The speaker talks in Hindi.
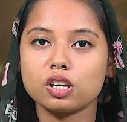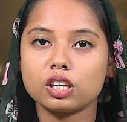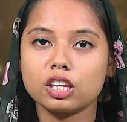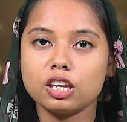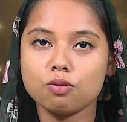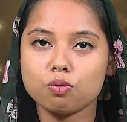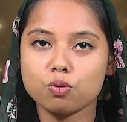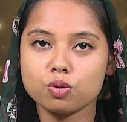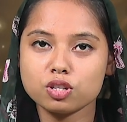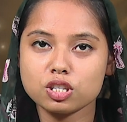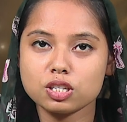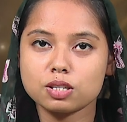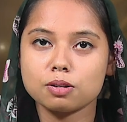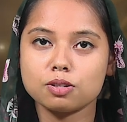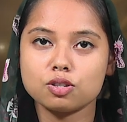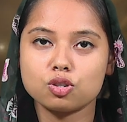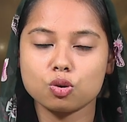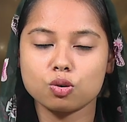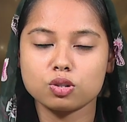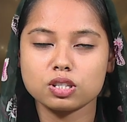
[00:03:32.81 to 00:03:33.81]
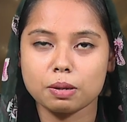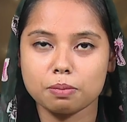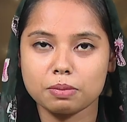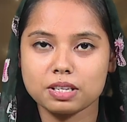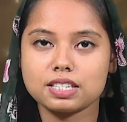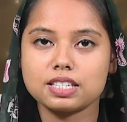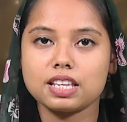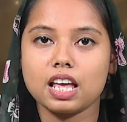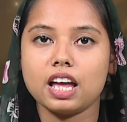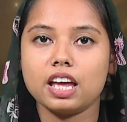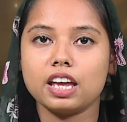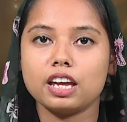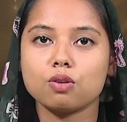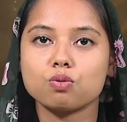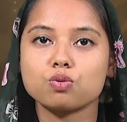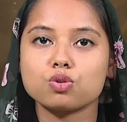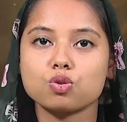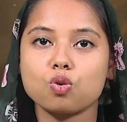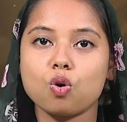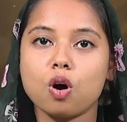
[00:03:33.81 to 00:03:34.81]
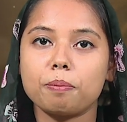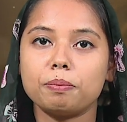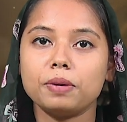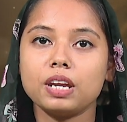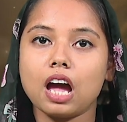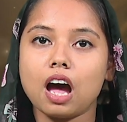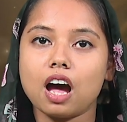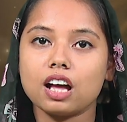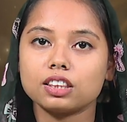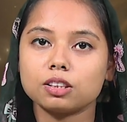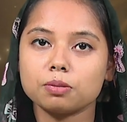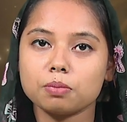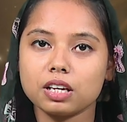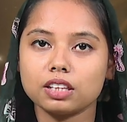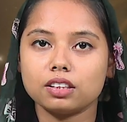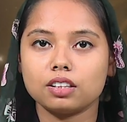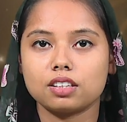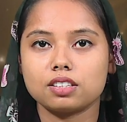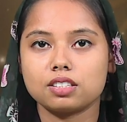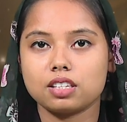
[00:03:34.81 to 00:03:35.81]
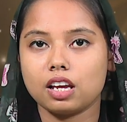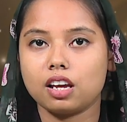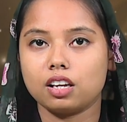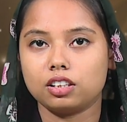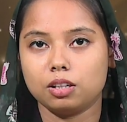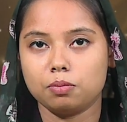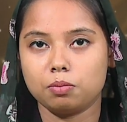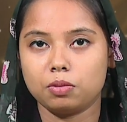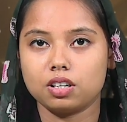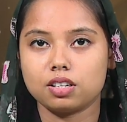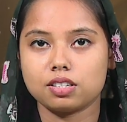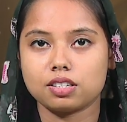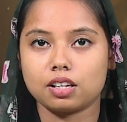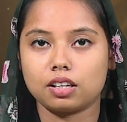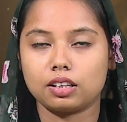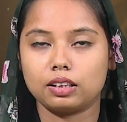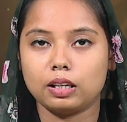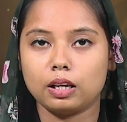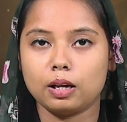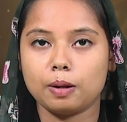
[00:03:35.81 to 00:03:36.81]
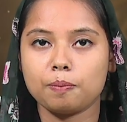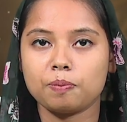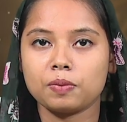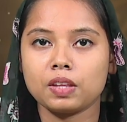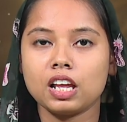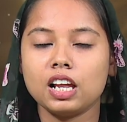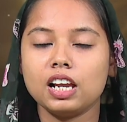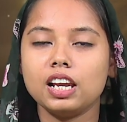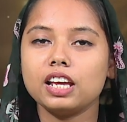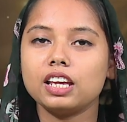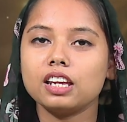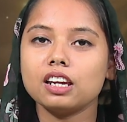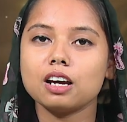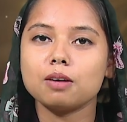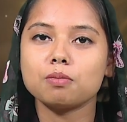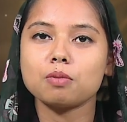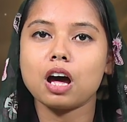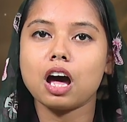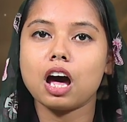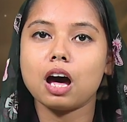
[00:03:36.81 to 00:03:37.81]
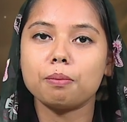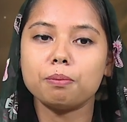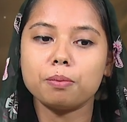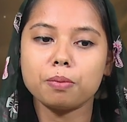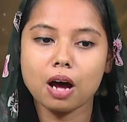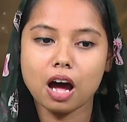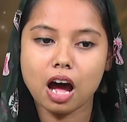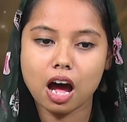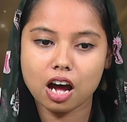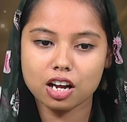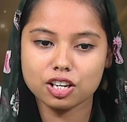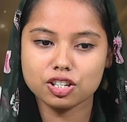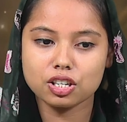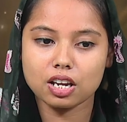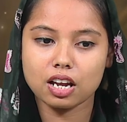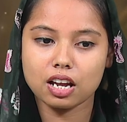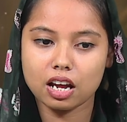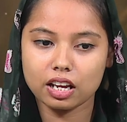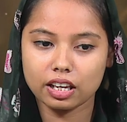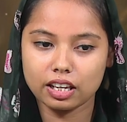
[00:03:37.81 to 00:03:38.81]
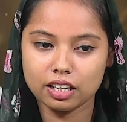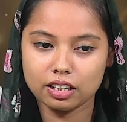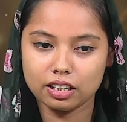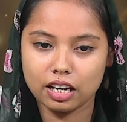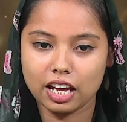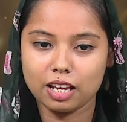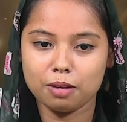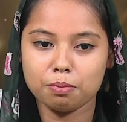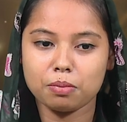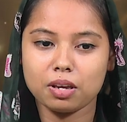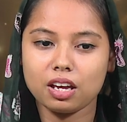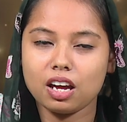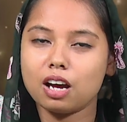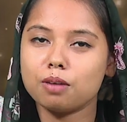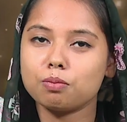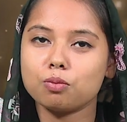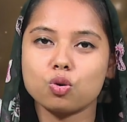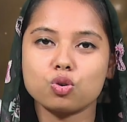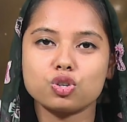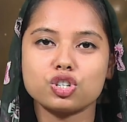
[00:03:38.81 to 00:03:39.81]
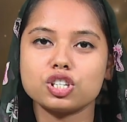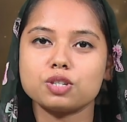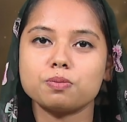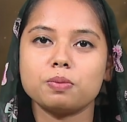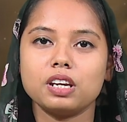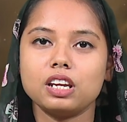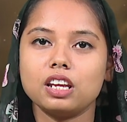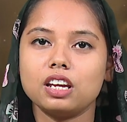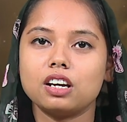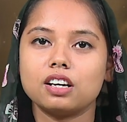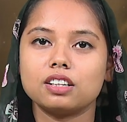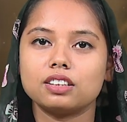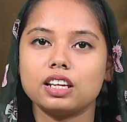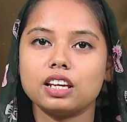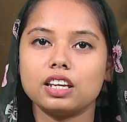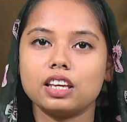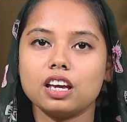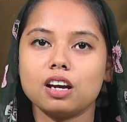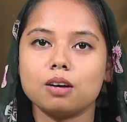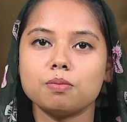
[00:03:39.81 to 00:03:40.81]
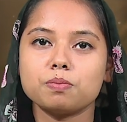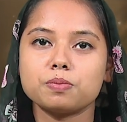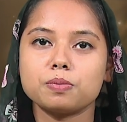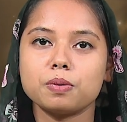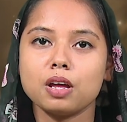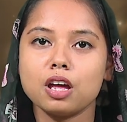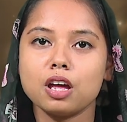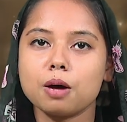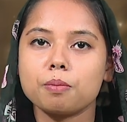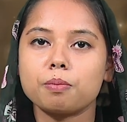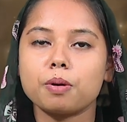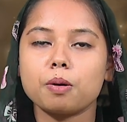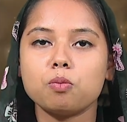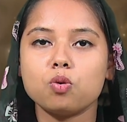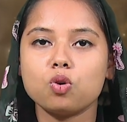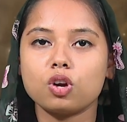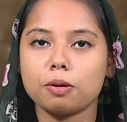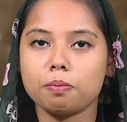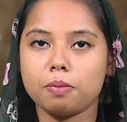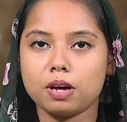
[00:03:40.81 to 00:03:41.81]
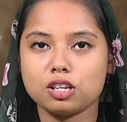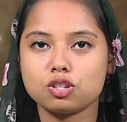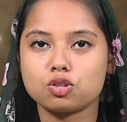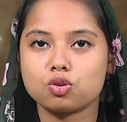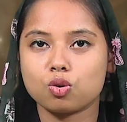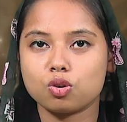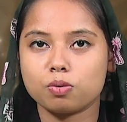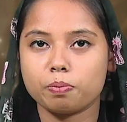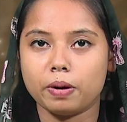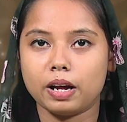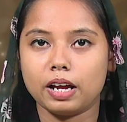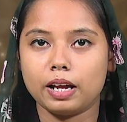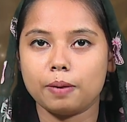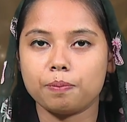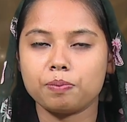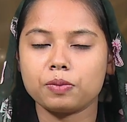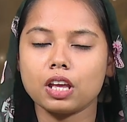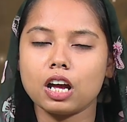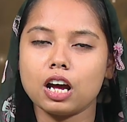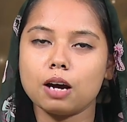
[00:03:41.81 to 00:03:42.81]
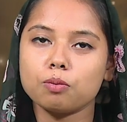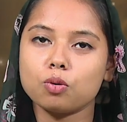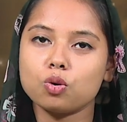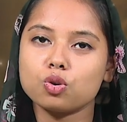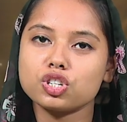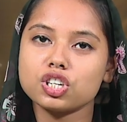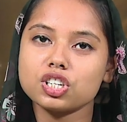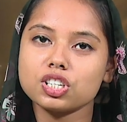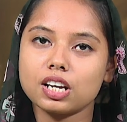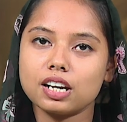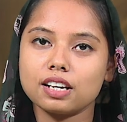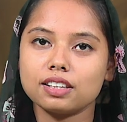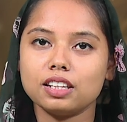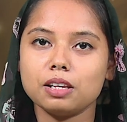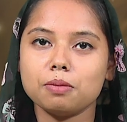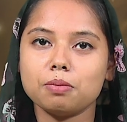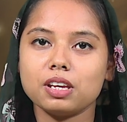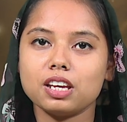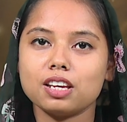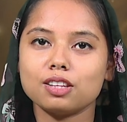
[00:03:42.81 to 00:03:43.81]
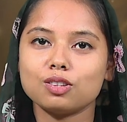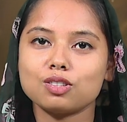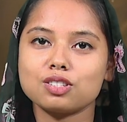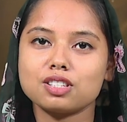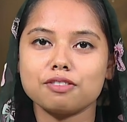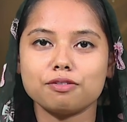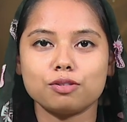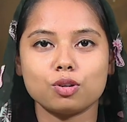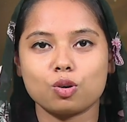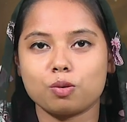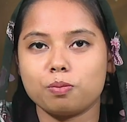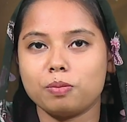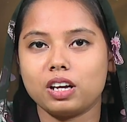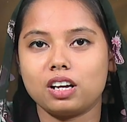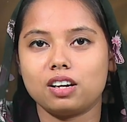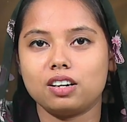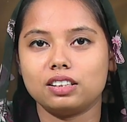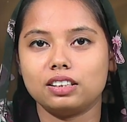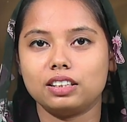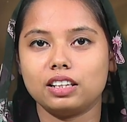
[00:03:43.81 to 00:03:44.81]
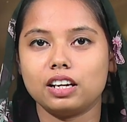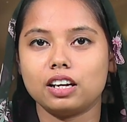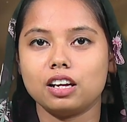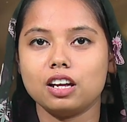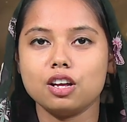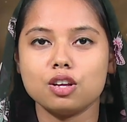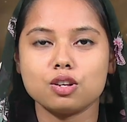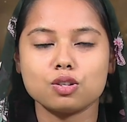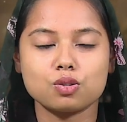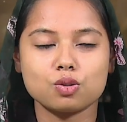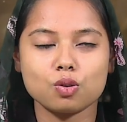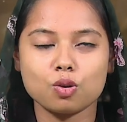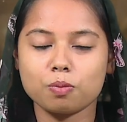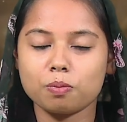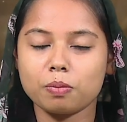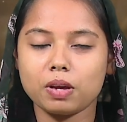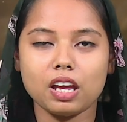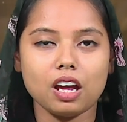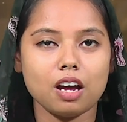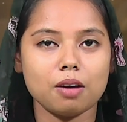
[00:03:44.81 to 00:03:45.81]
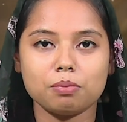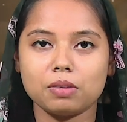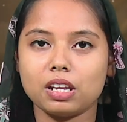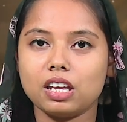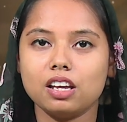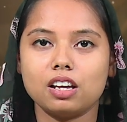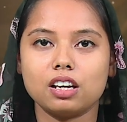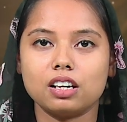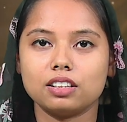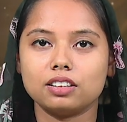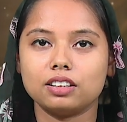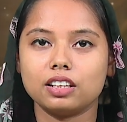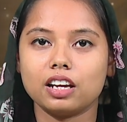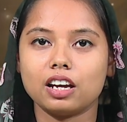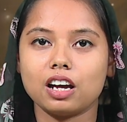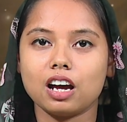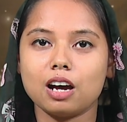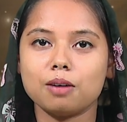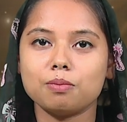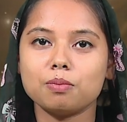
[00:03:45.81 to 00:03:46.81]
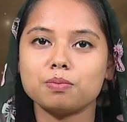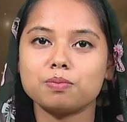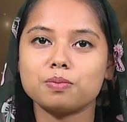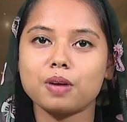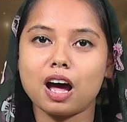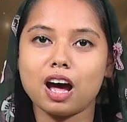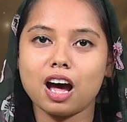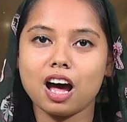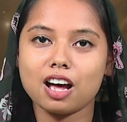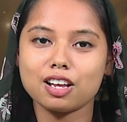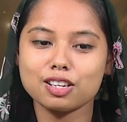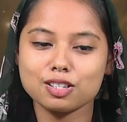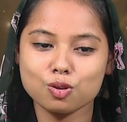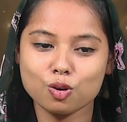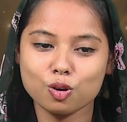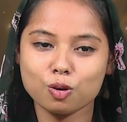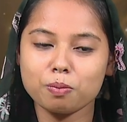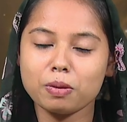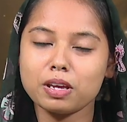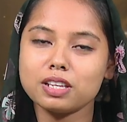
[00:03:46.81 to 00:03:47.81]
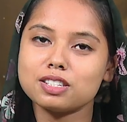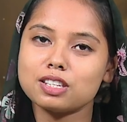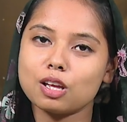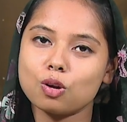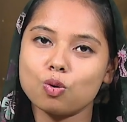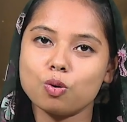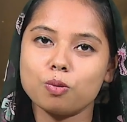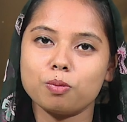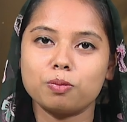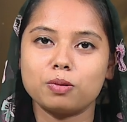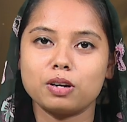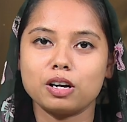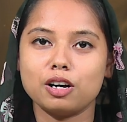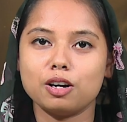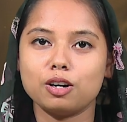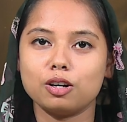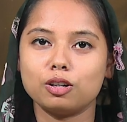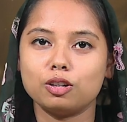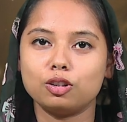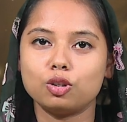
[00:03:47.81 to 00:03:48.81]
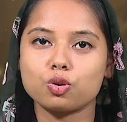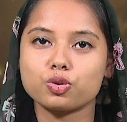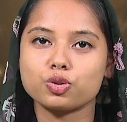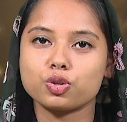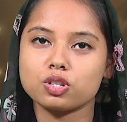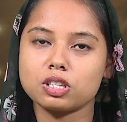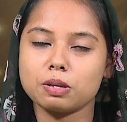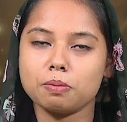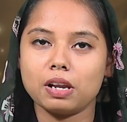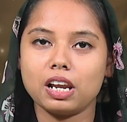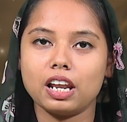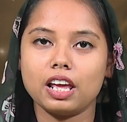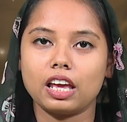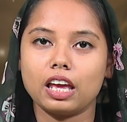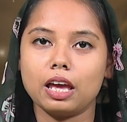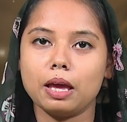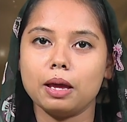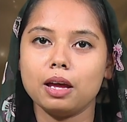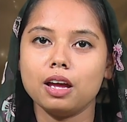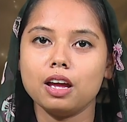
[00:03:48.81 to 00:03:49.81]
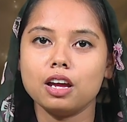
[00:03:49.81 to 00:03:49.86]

कि उस जो समस्या है उसको अपनी आत्मा तक से ख़त्म कर सकते हैं लेकिन हम अब आज के टाइम में हम कोशिश भी नहीं करते कि हम प्रभु के पास जुड़ पाएँ हम कोशिश करते भी हैं तो सिर्फ दुख में करते हैं सुख में हम नहीं करते हैं हम सुख में ज़रूर दोस्तों से मिलेंगे